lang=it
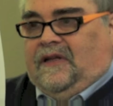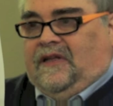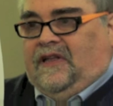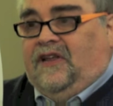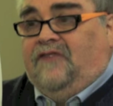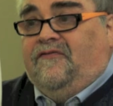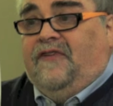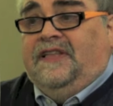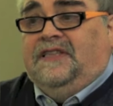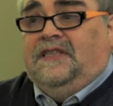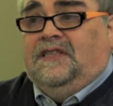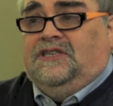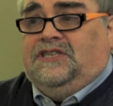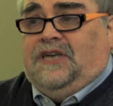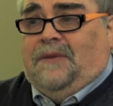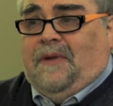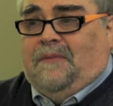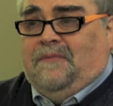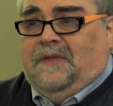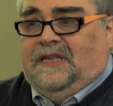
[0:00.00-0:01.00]
Il 20
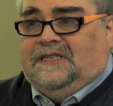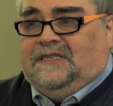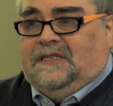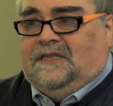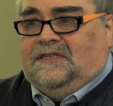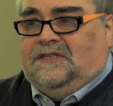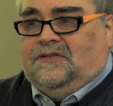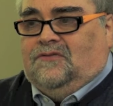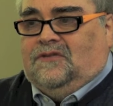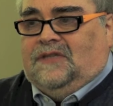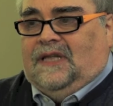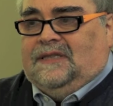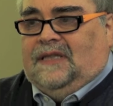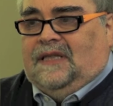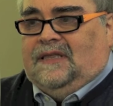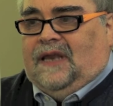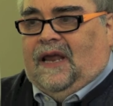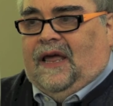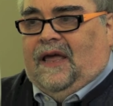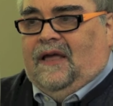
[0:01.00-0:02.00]
dicembre
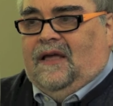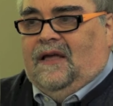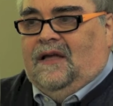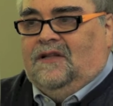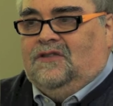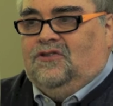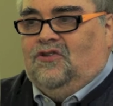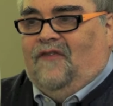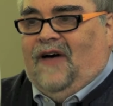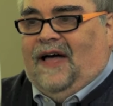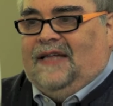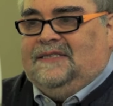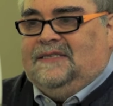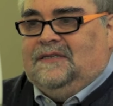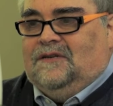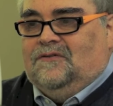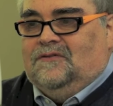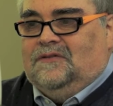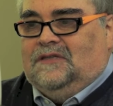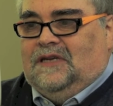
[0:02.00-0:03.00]
1783
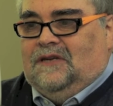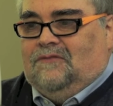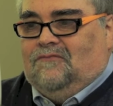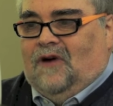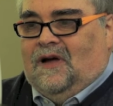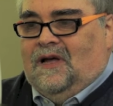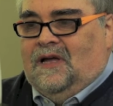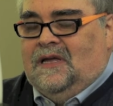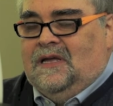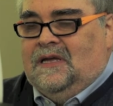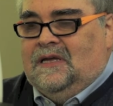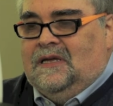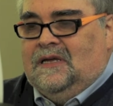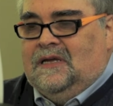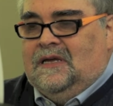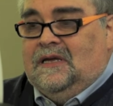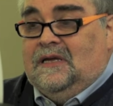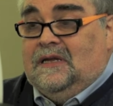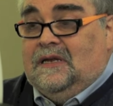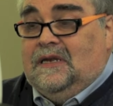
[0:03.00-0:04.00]
Tovazzi continua,
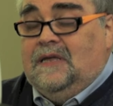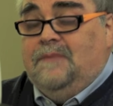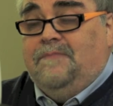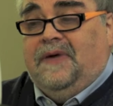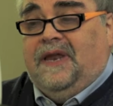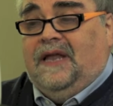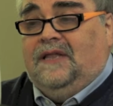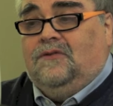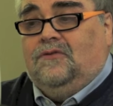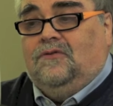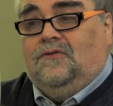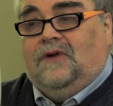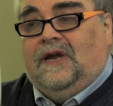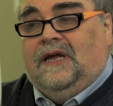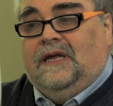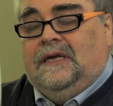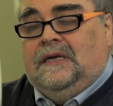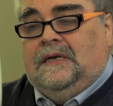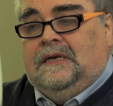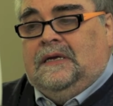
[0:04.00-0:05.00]

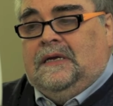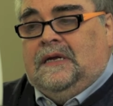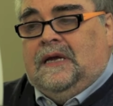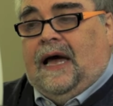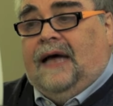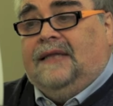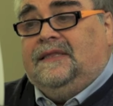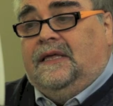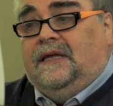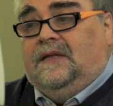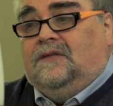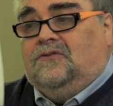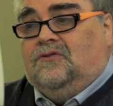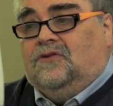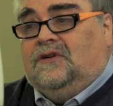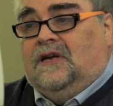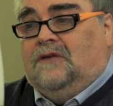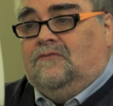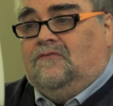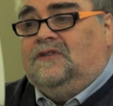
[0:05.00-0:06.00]
l'imperatore ha
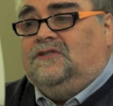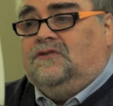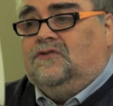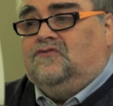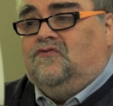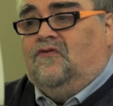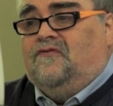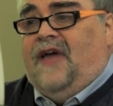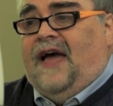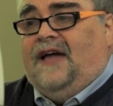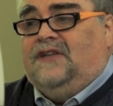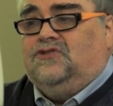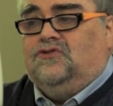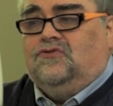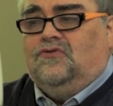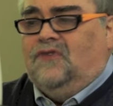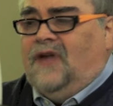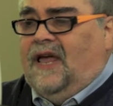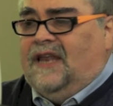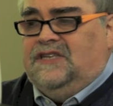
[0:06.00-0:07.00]
detto che in questo suo
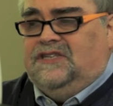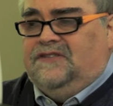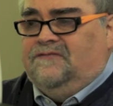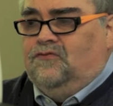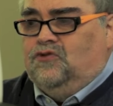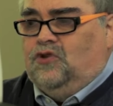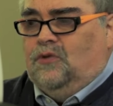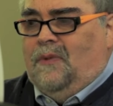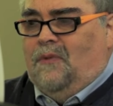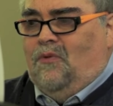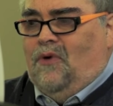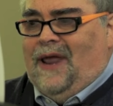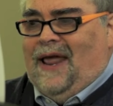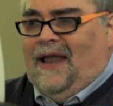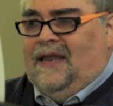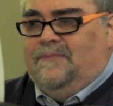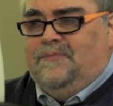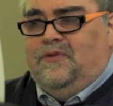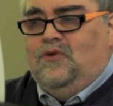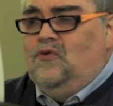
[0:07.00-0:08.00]
viaggio non ha ricevuto
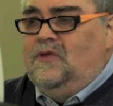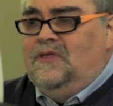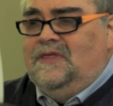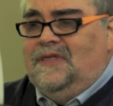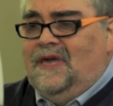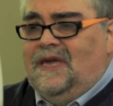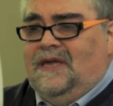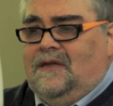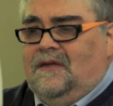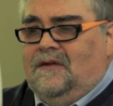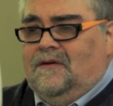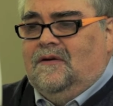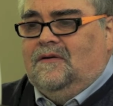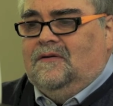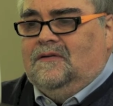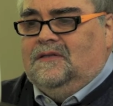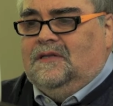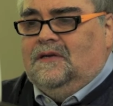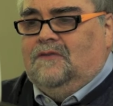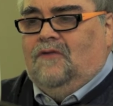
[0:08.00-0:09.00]
memoriale più
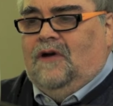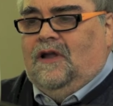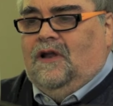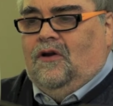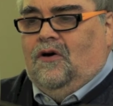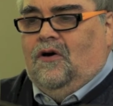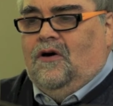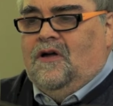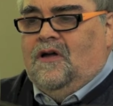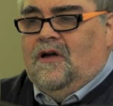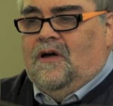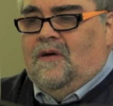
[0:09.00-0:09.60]
indegno di quello